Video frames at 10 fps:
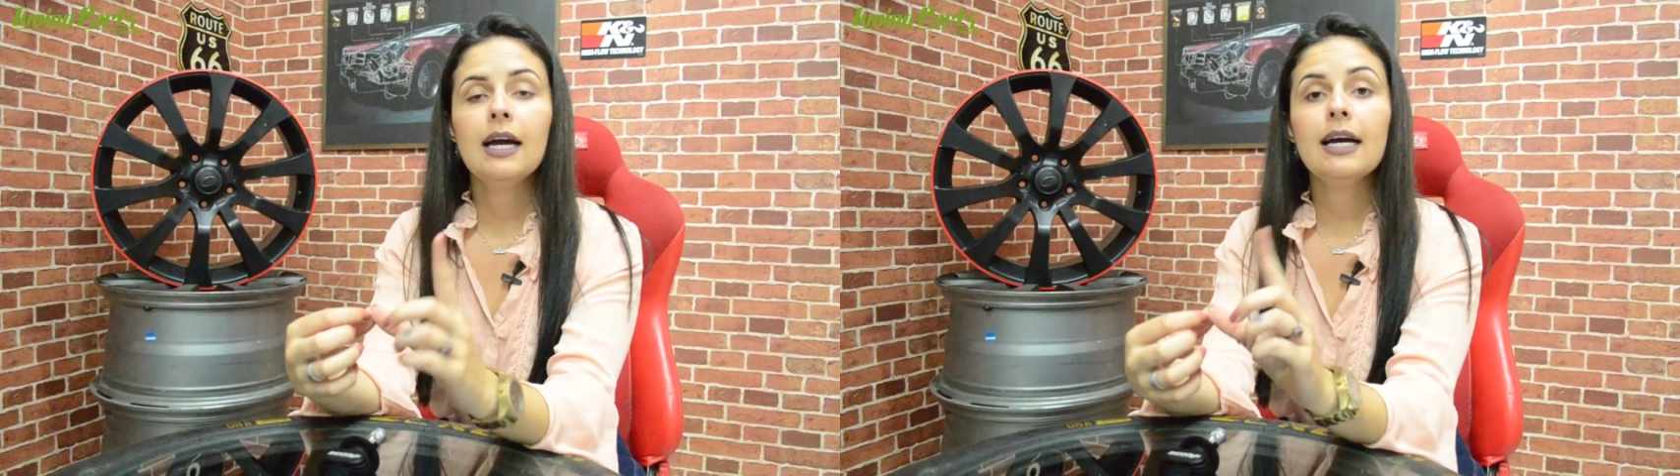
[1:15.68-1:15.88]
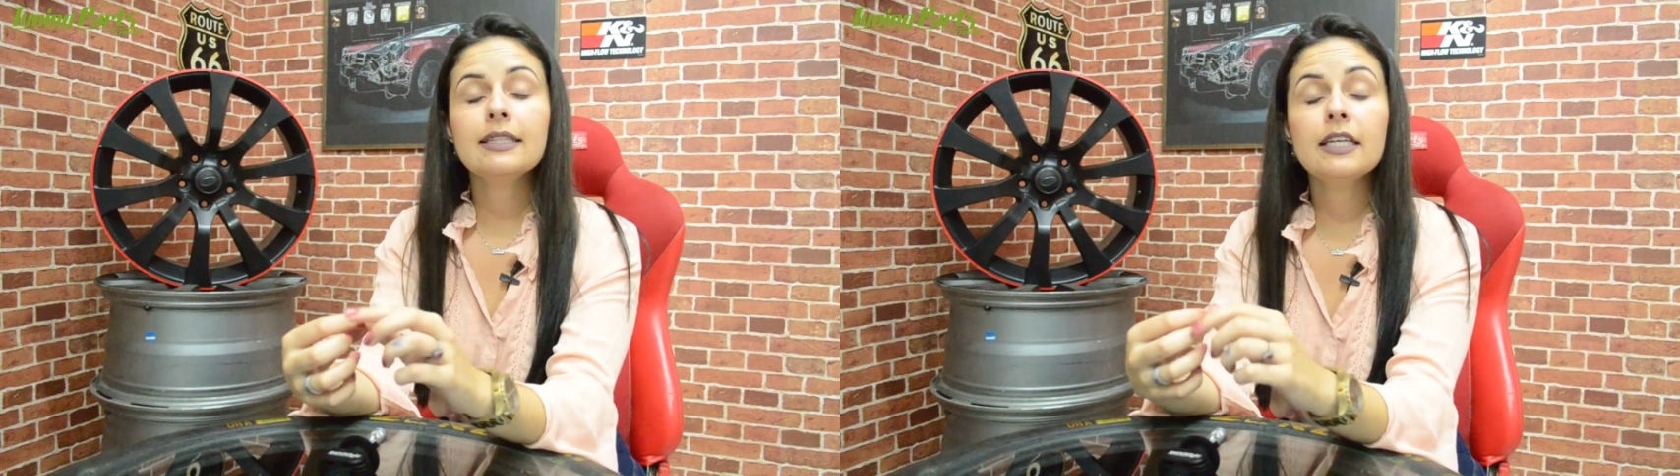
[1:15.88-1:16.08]

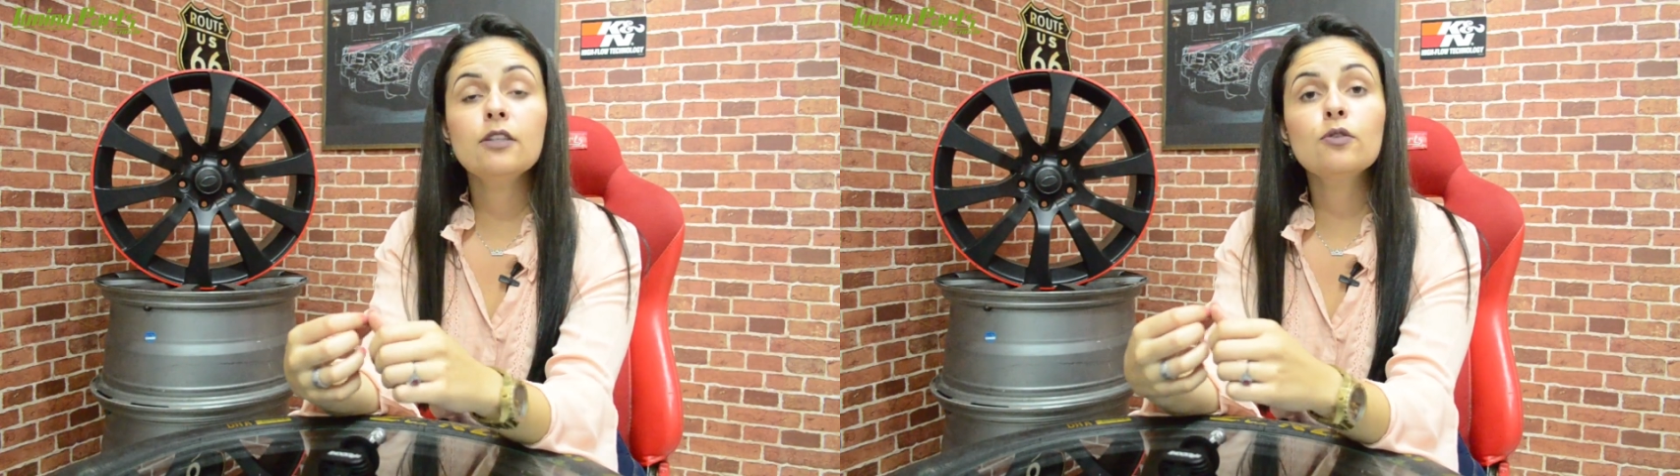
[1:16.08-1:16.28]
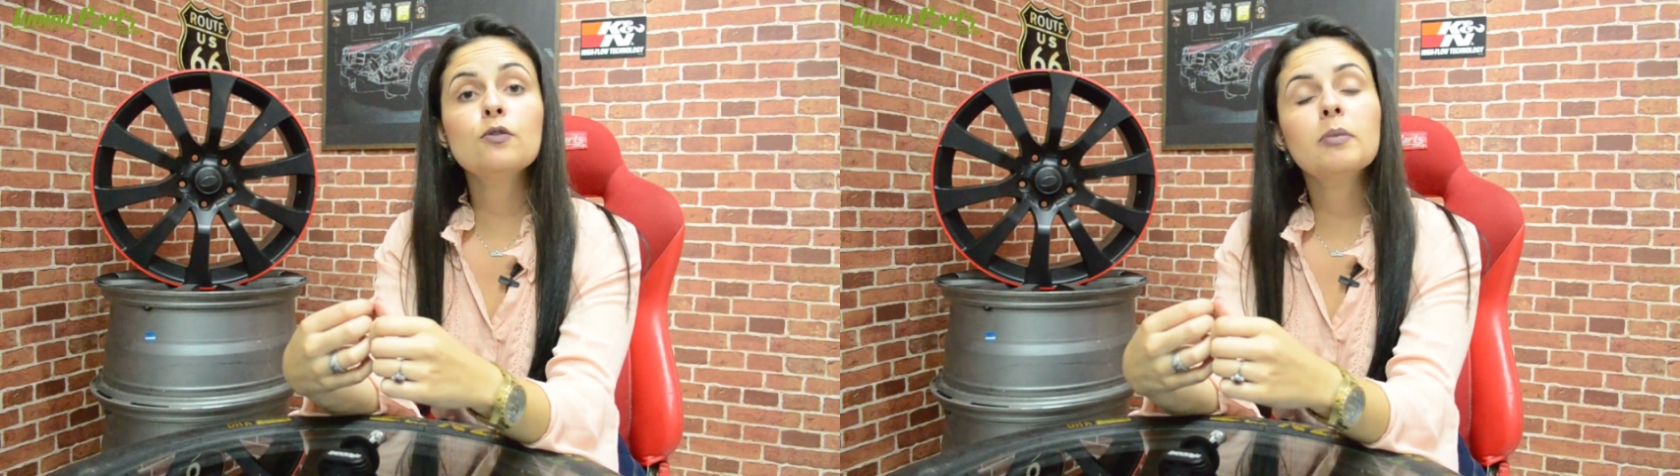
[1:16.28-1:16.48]

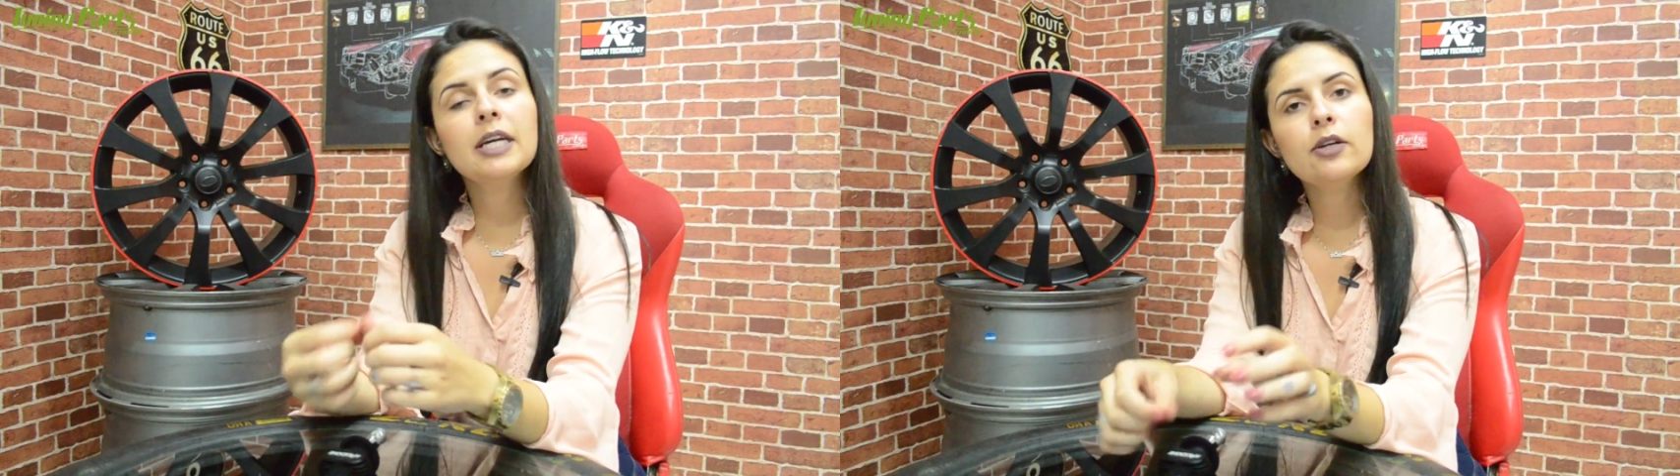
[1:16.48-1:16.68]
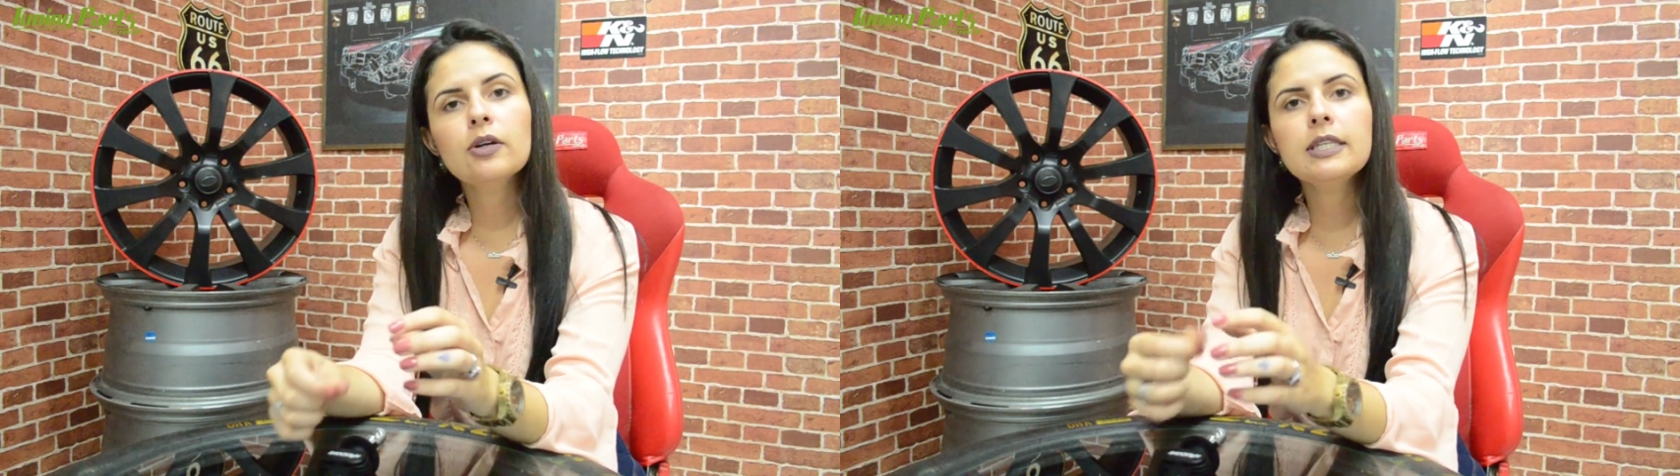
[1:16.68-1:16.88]
atende os
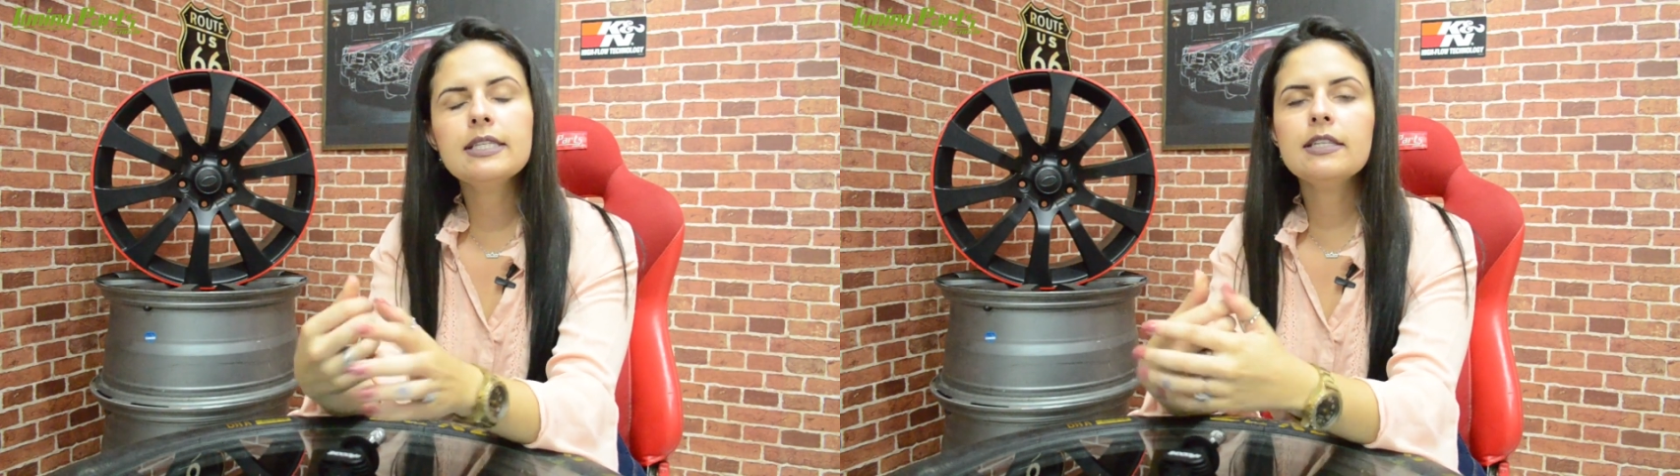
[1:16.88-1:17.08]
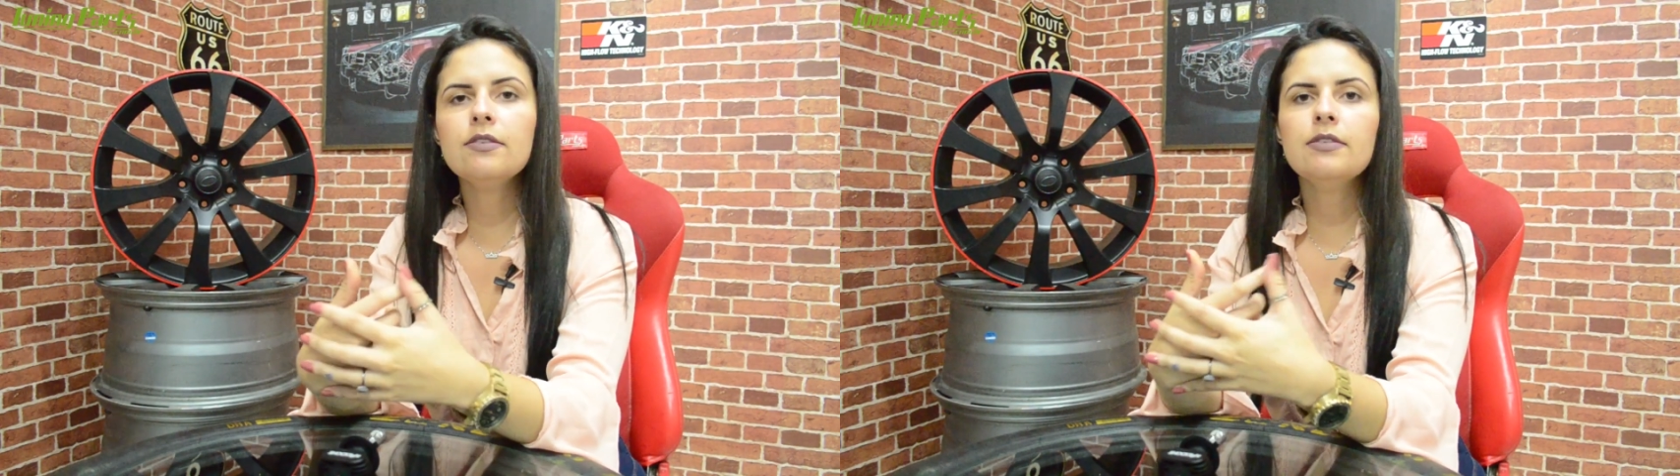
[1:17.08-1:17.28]

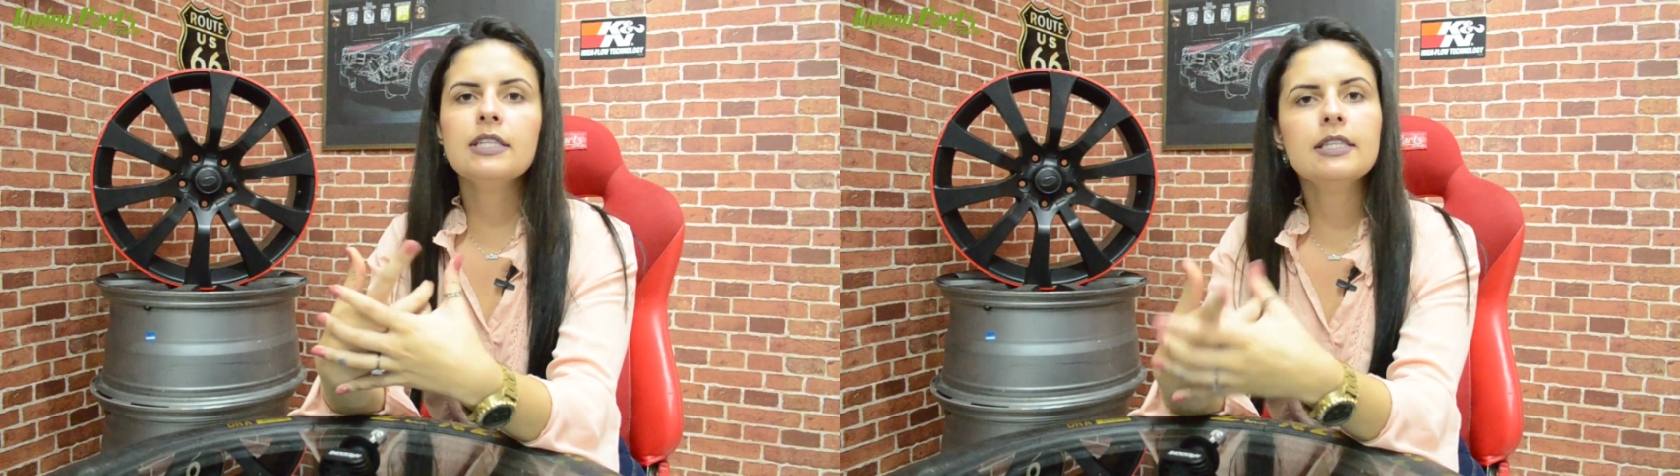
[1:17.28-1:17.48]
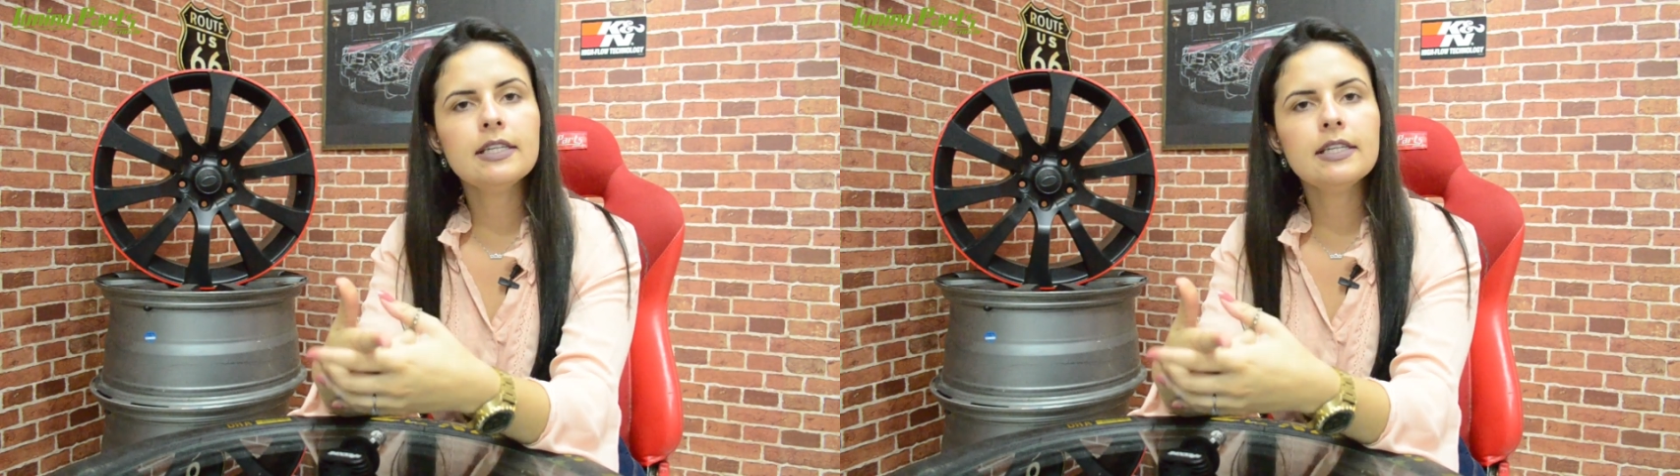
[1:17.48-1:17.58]
maiores níveis de